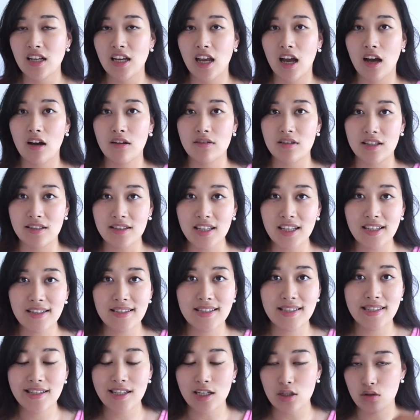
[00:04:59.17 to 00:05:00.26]
然后你定
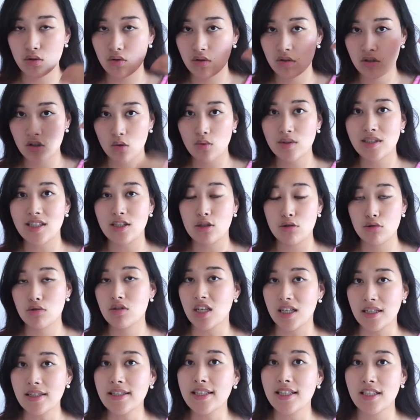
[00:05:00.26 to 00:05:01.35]
期的去收集、去
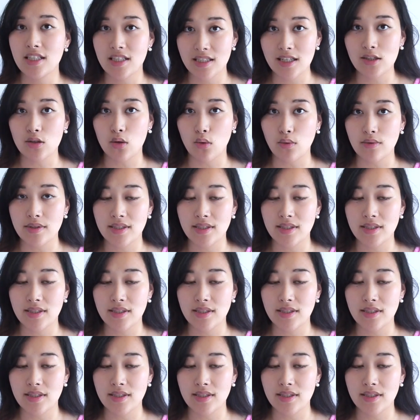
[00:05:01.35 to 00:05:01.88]
整理这些东